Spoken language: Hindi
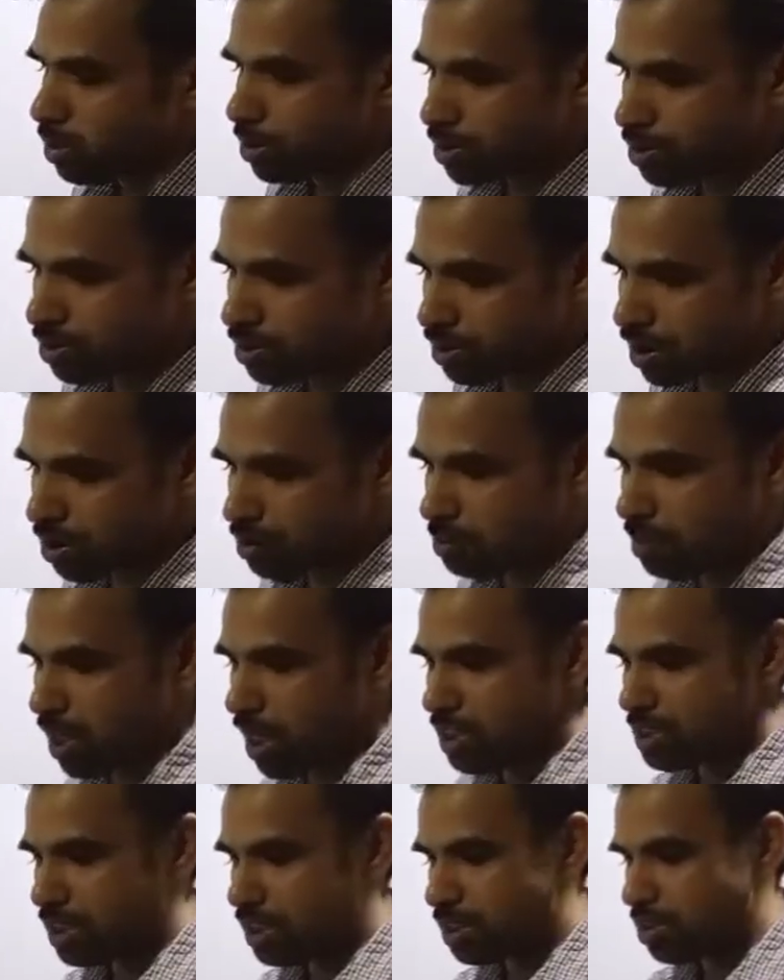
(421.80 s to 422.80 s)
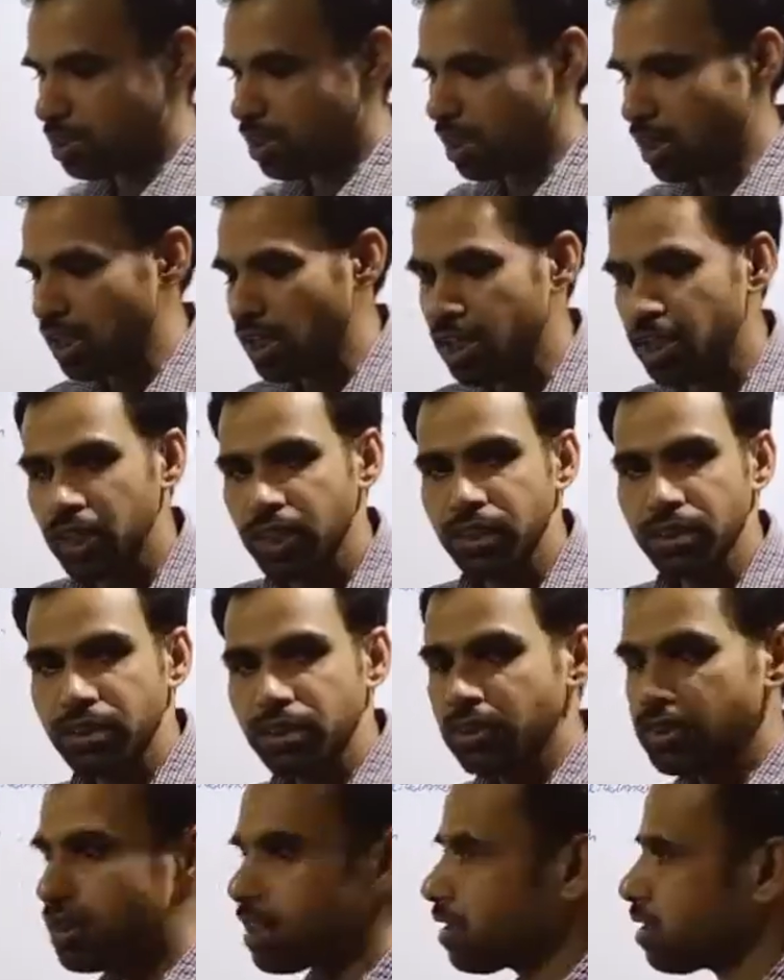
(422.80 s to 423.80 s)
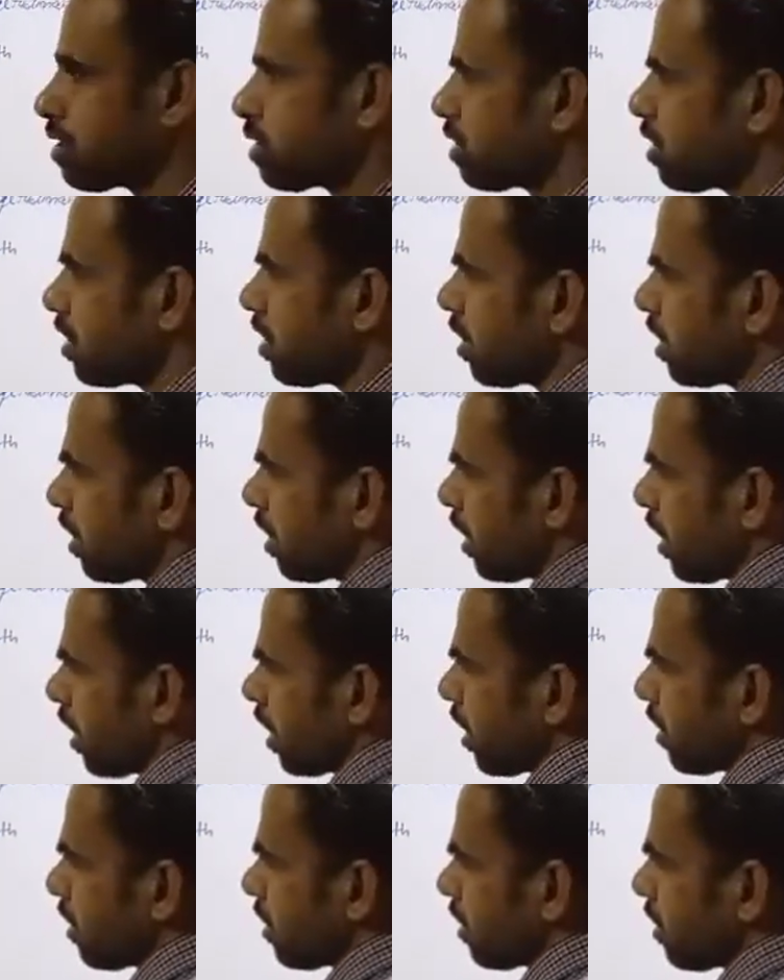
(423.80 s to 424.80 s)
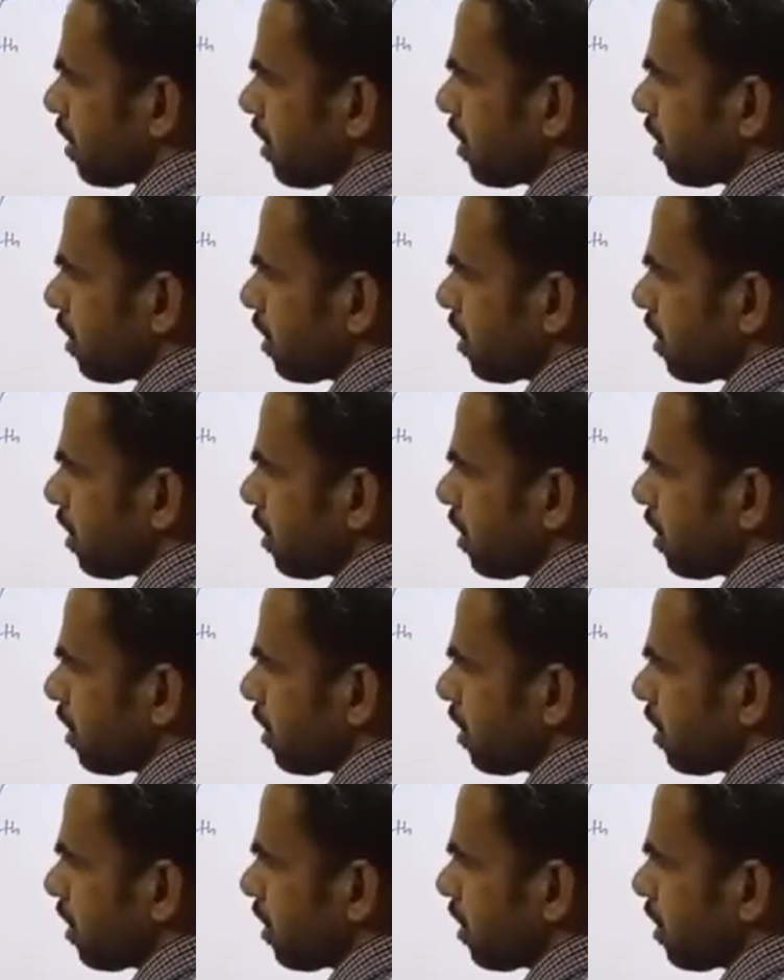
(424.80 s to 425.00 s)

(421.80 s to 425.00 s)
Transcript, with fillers: उसके बाद जो है सिक्सटी एट